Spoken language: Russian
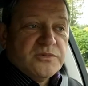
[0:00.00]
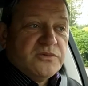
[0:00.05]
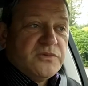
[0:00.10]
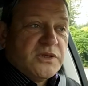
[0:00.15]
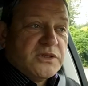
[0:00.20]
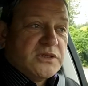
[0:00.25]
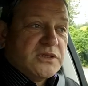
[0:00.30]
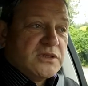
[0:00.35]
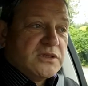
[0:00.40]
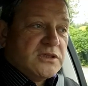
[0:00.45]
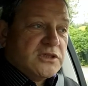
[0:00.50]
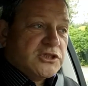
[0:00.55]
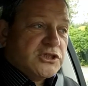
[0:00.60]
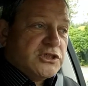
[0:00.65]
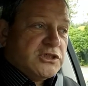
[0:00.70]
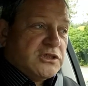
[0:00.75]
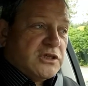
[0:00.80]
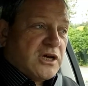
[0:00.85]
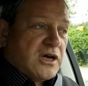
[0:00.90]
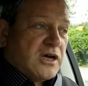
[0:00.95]
вето
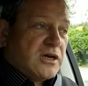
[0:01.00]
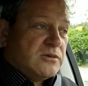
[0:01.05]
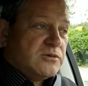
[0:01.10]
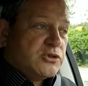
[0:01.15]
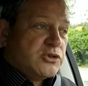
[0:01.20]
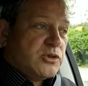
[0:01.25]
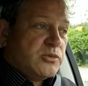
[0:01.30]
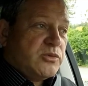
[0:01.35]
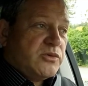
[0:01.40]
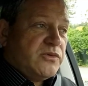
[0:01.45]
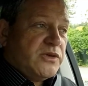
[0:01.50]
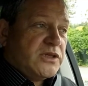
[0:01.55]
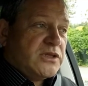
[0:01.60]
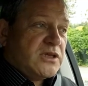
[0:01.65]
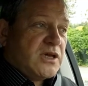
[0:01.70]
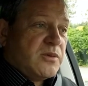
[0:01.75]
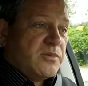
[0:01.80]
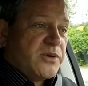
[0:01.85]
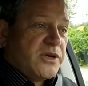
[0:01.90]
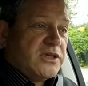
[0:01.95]
наложил, а чтобы
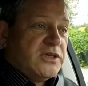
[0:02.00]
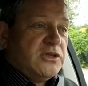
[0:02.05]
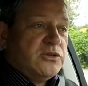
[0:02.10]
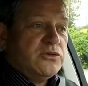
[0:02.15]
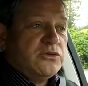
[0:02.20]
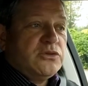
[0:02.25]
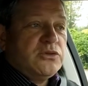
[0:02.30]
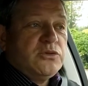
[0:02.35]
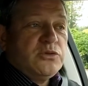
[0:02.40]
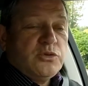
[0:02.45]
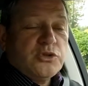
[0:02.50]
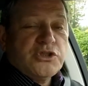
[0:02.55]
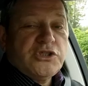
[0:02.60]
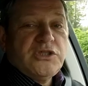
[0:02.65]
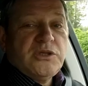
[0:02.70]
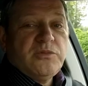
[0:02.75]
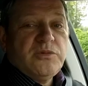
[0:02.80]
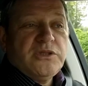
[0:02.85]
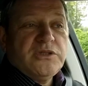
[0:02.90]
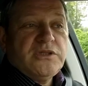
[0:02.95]
вето опрокинуть, у них
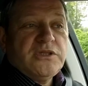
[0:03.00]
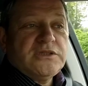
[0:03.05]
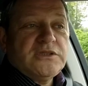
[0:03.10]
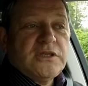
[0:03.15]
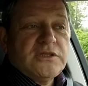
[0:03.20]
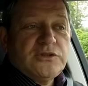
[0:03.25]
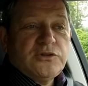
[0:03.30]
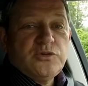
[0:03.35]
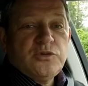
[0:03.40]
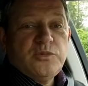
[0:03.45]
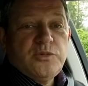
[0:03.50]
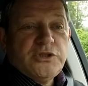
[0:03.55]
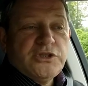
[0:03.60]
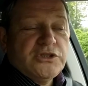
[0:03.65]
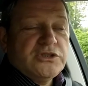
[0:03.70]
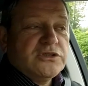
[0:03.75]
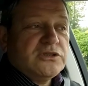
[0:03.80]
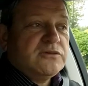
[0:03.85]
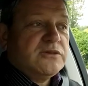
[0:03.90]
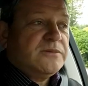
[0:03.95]
уже не было достаточного
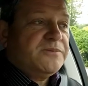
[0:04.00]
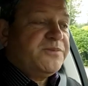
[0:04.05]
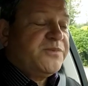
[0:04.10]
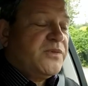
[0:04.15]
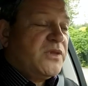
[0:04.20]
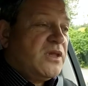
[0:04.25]
большинства.